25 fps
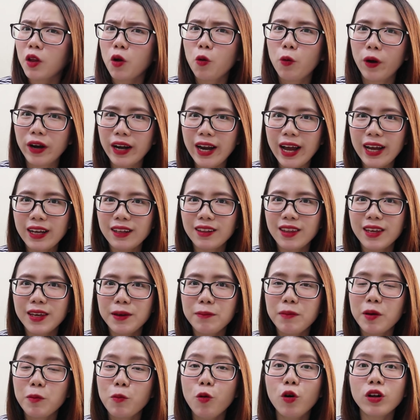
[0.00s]
Cuốn này thì
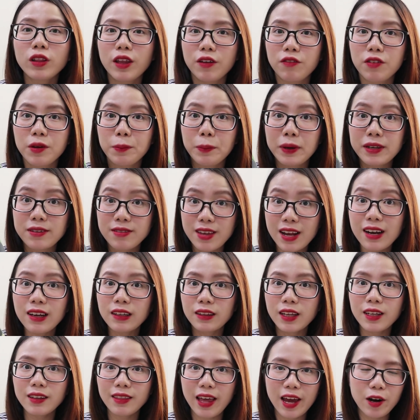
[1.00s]
mình mua tại vì mình rất là
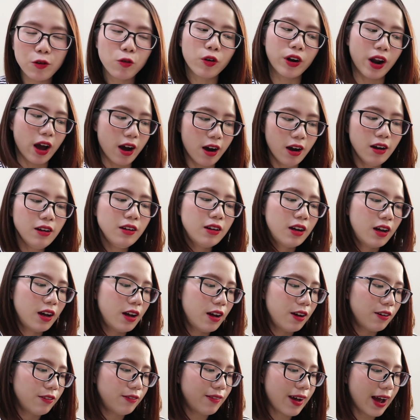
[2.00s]
thích tên của nó.
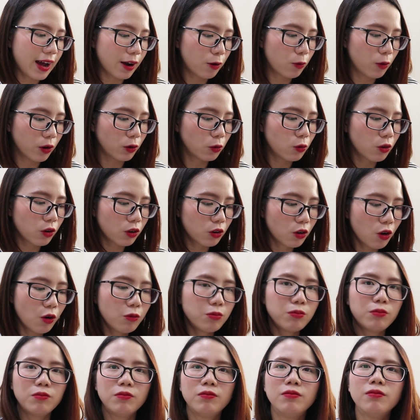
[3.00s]
Và cuốn cuối
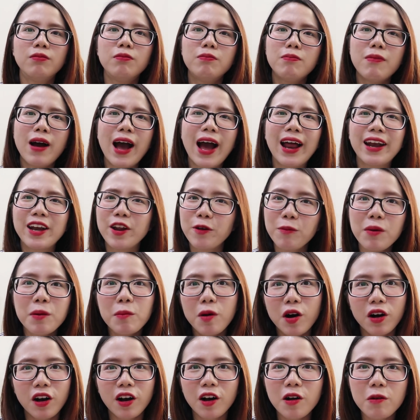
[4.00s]
cùng mà nếu mà
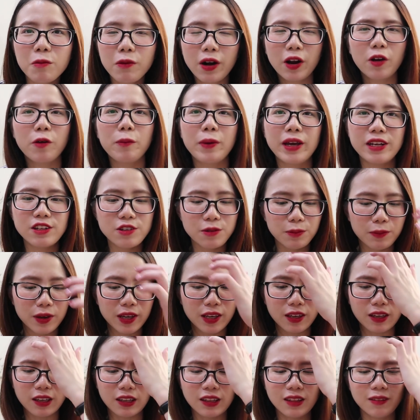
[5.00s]
mọi người không recommend cho
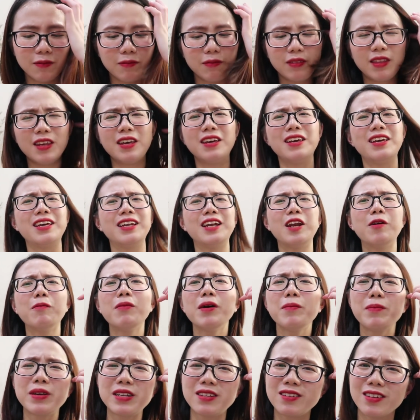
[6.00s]
mình thì nếu
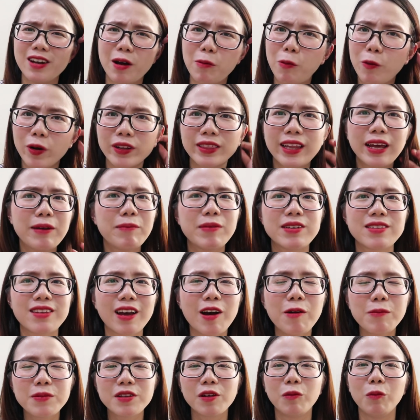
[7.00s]
mà mình chỉ đọc qua tên mình sẽ
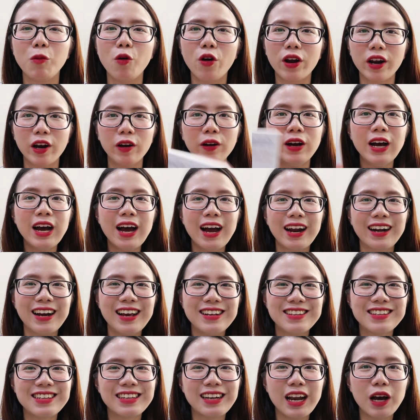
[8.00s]
không bao giờ mua đâu.
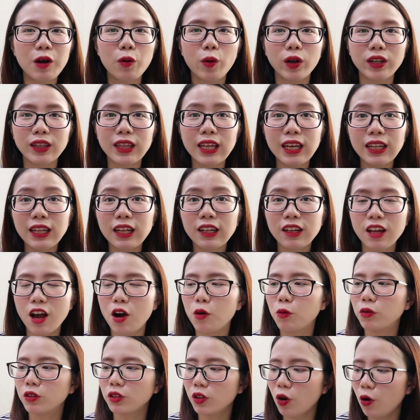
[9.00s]
Đấy chính là cuốn Thiên thần
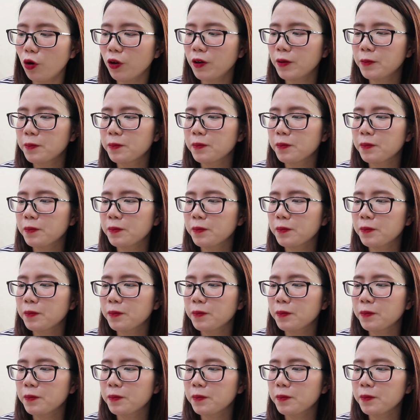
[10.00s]
nhỏ của tôi.